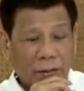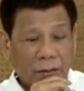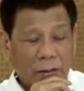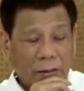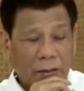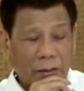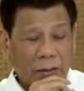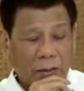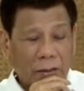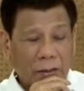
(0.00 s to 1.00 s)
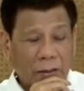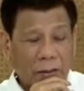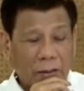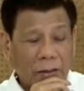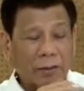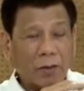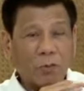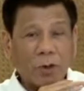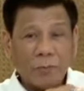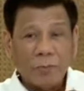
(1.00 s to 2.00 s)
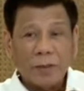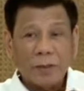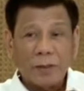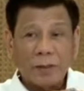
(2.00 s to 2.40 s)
Uh, ang requirement